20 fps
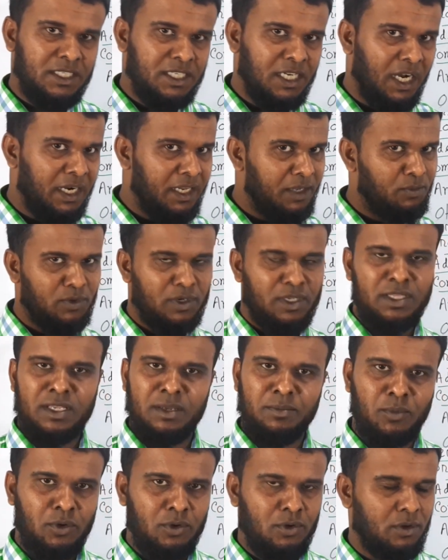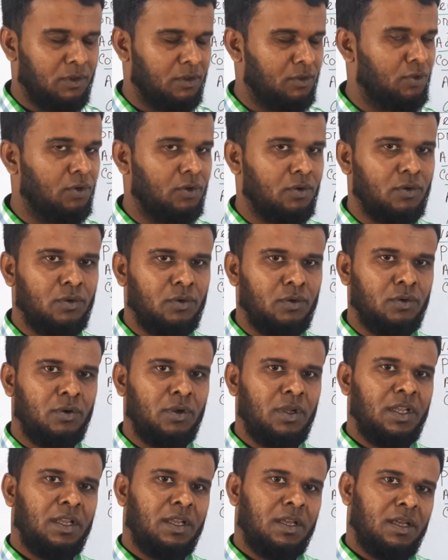শাড়ি বোনাতে দক্ষ
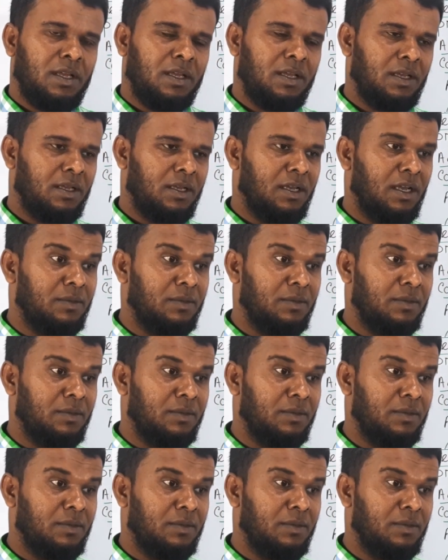হ্যাঁ